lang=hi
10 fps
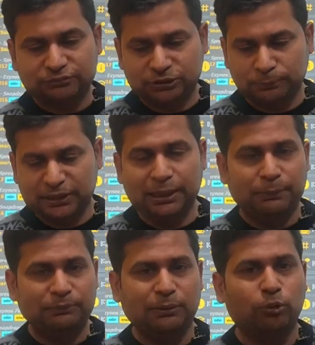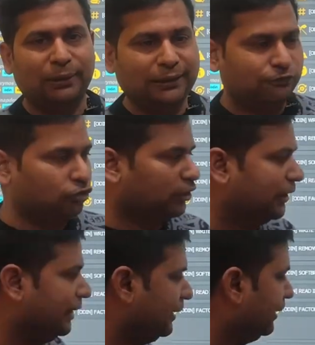जब सिंपली आप अपने मोबाइल फोन को
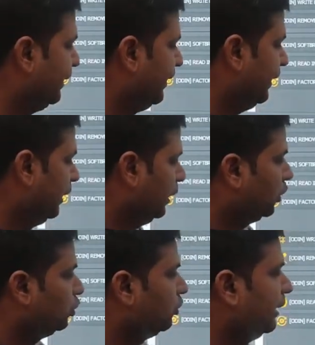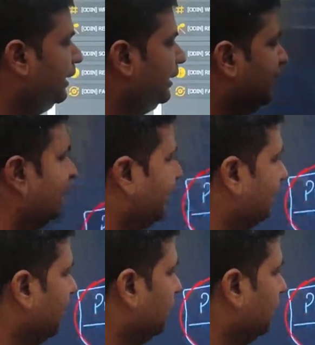कनेक्ट कर देंगे तो कनेक्ट करने के